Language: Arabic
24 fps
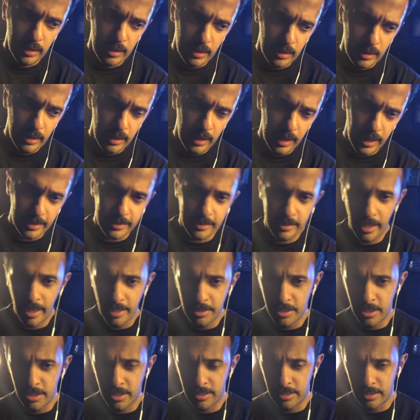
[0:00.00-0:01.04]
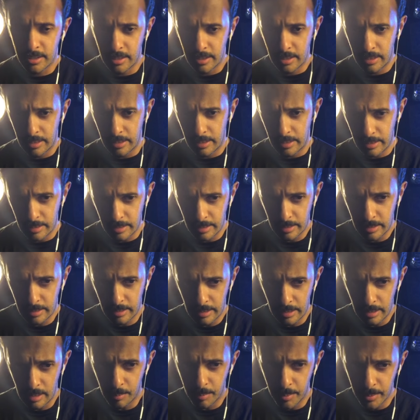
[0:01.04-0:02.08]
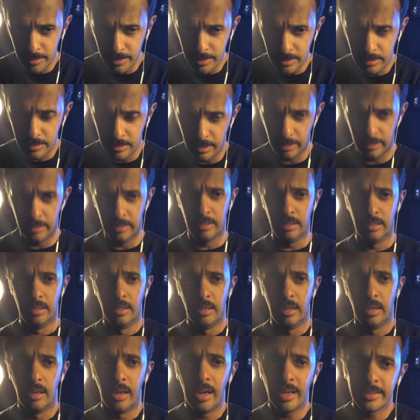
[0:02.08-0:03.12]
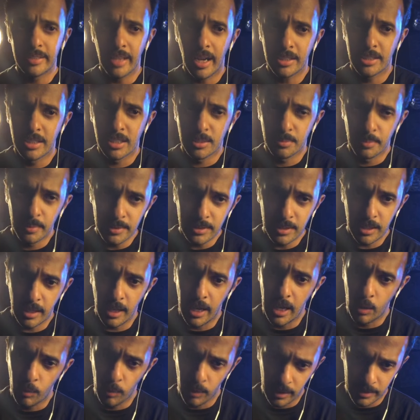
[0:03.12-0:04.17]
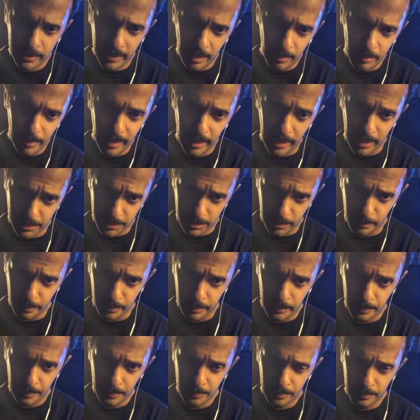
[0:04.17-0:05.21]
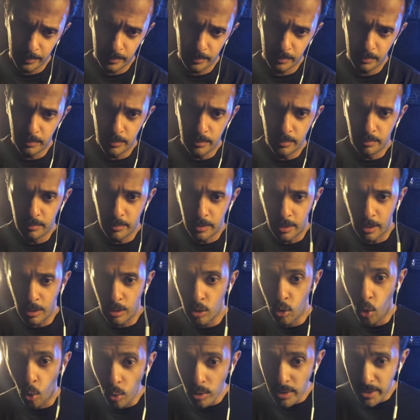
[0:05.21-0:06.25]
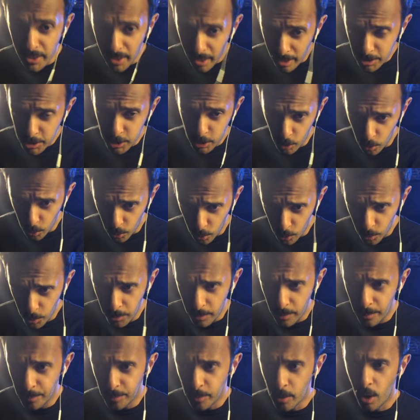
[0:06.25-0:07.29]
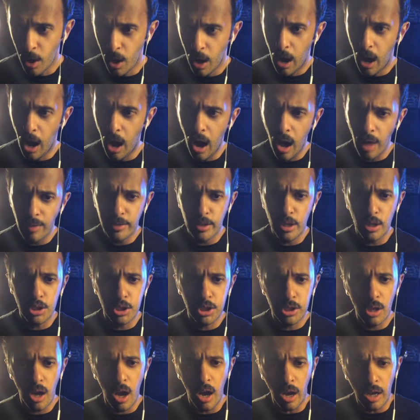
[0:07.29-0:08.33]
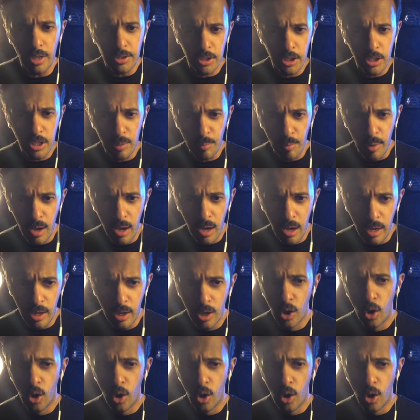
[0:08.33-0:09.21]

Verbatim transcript: آه، لا تحجز آه، البنت يعني لا تحجز بنتك حق ولد عمها غصب يطلعوا لي ناس يقولون هذه اشياء قديمه